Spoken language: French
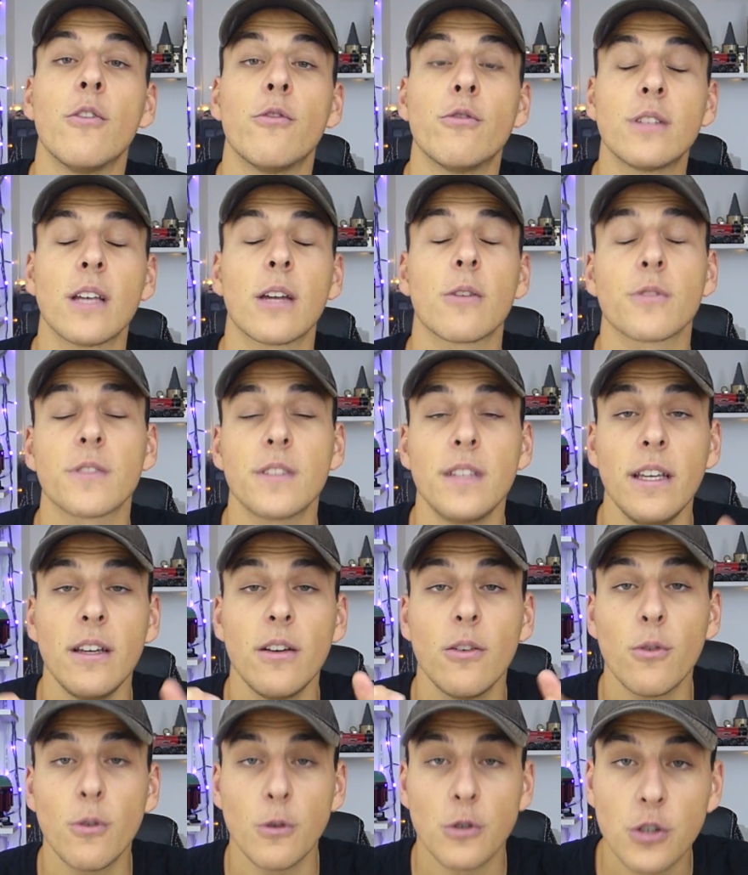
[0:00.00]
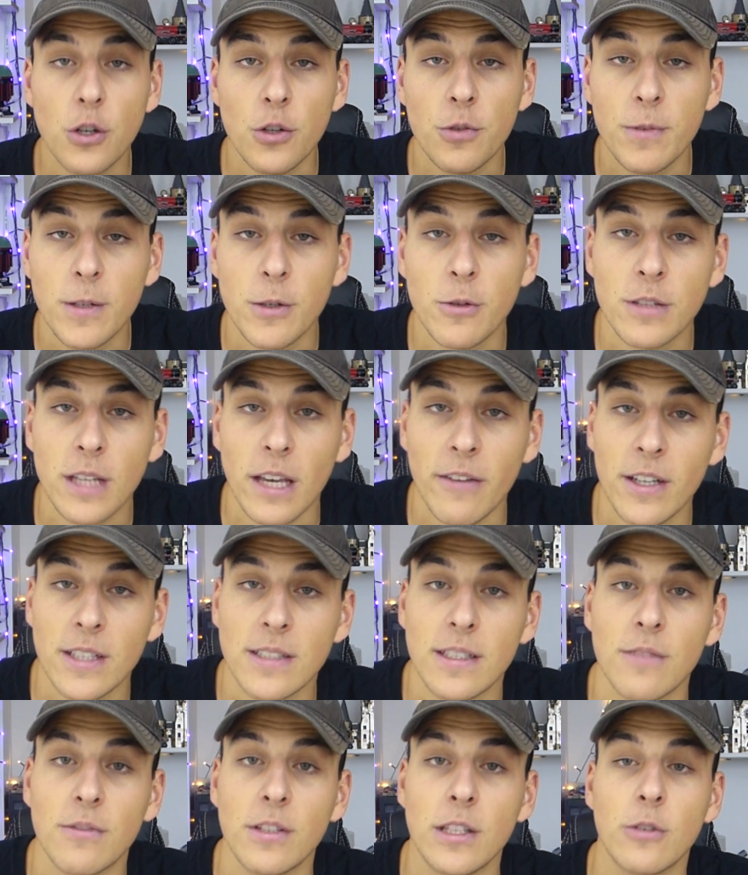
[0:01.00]
vous annoncer aujourd'hui au travers de
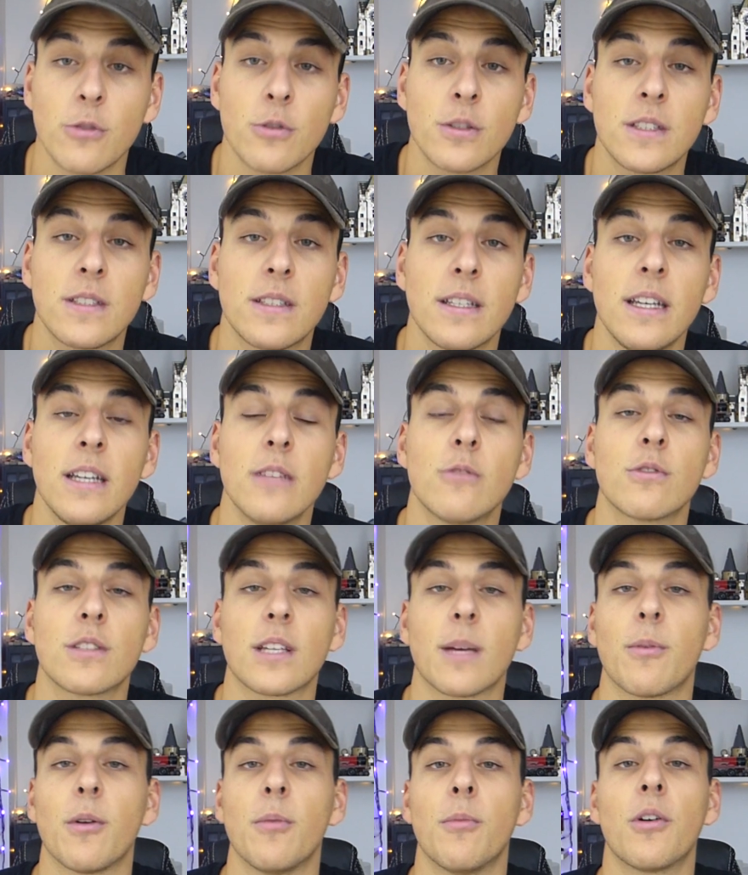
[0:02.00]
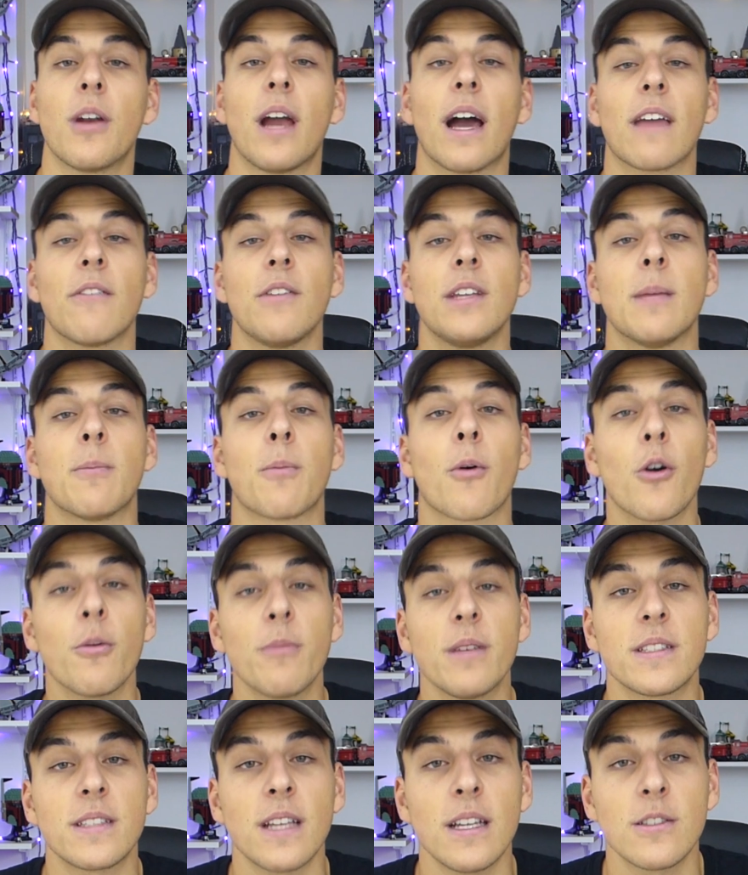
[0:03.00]
cette vidéo, c'est tout simplement l'arrivée des
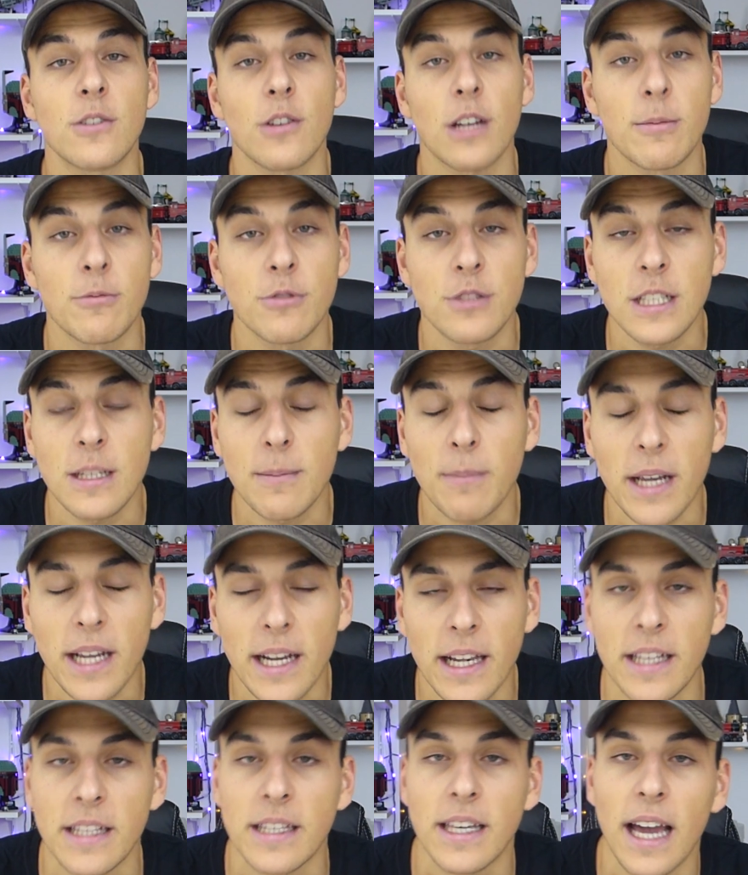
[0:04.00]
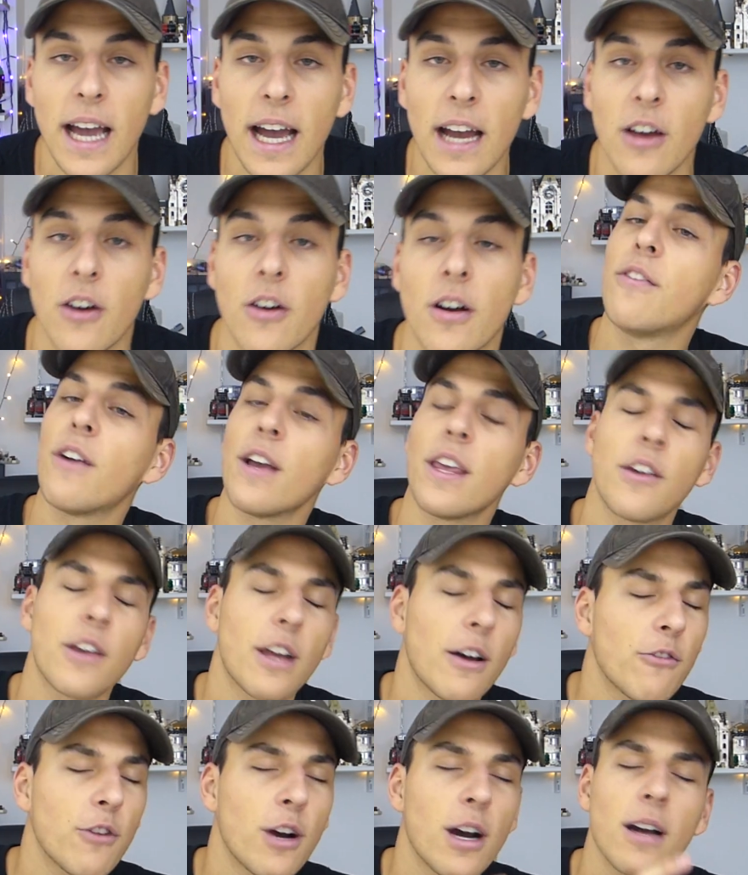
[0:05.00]
premiers sets sur la boutique Bricklink. Alors, il va y en
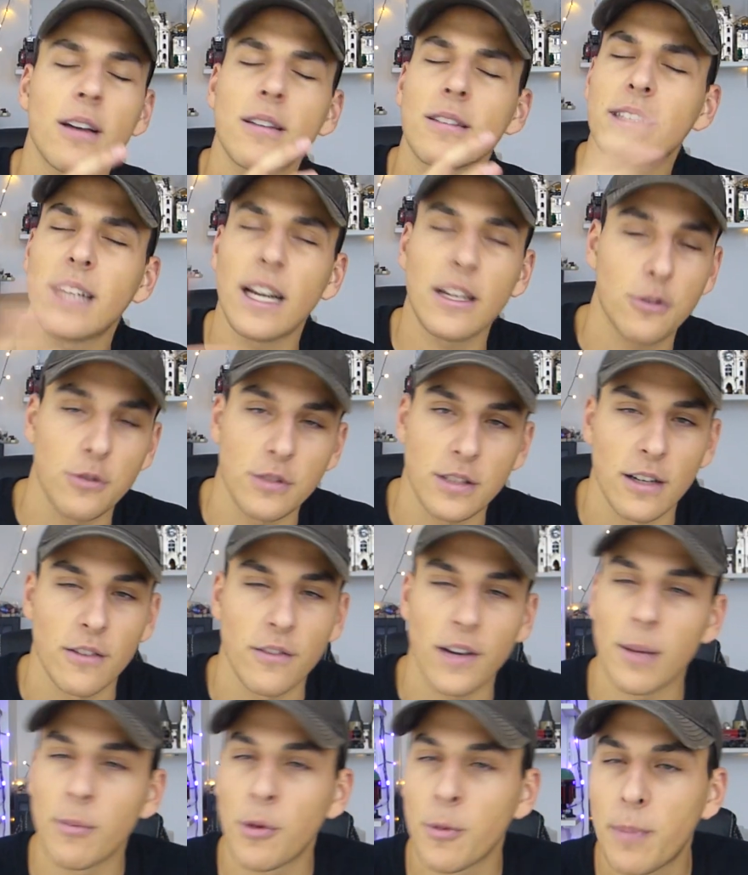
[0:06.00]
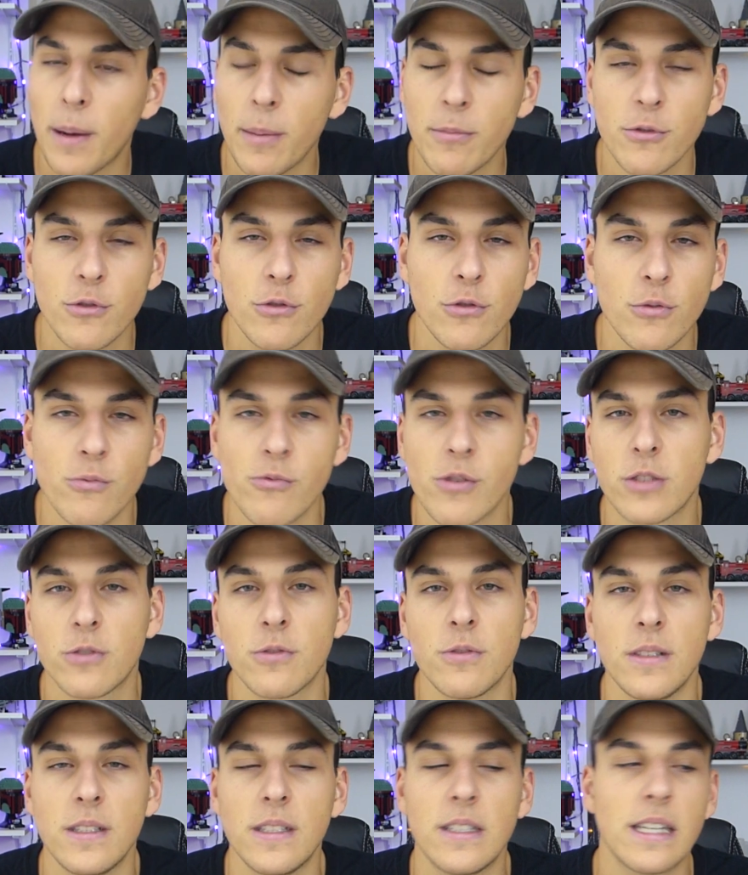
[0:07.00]
avoir quelques-uns, vraiment pas beaucoup, moins
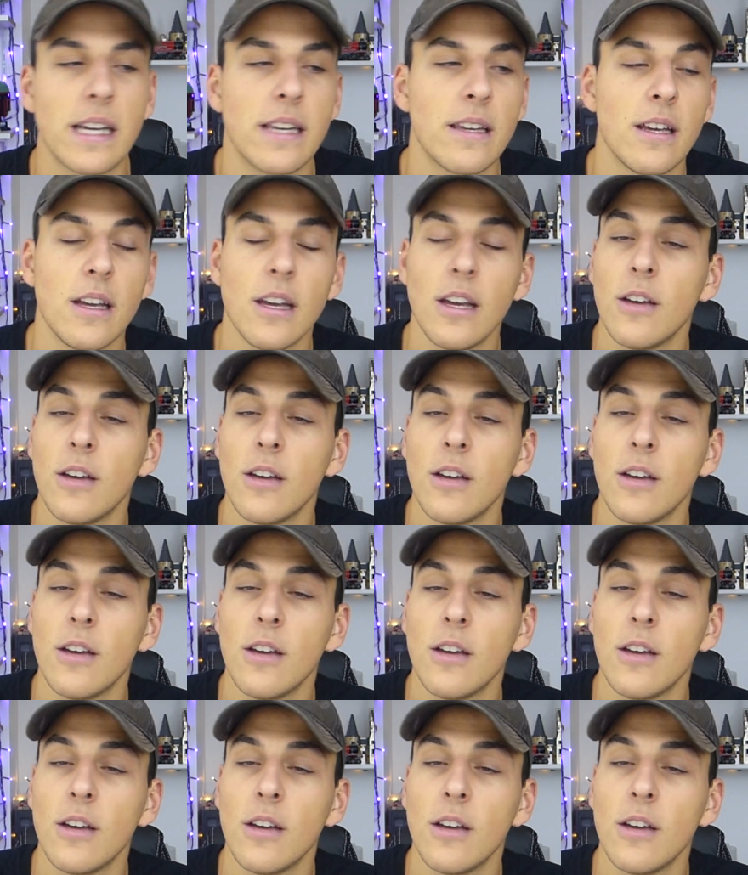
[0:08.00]
d'une dizaine.